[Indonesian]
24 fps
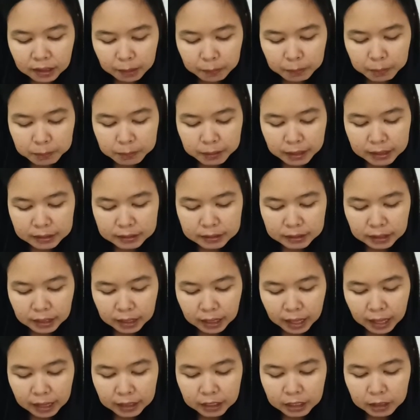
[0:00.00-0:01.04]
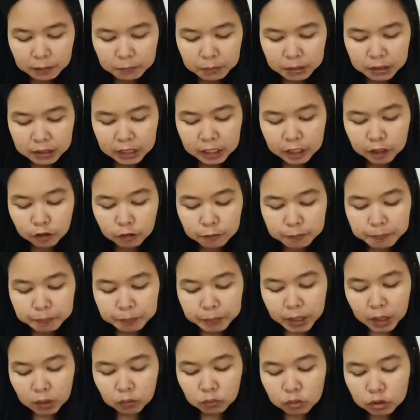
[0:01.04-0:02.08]
Kami merasa angin bertiup.
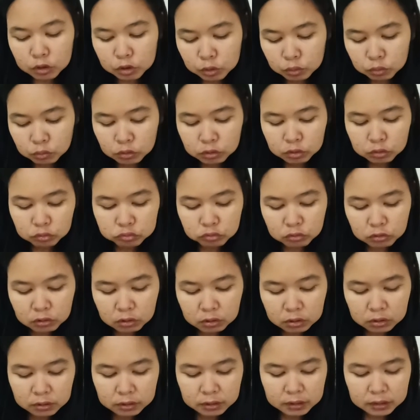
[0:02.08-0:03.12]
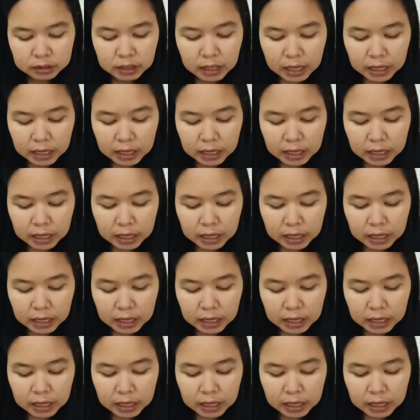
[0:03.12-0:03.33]
Wus, wus, wus.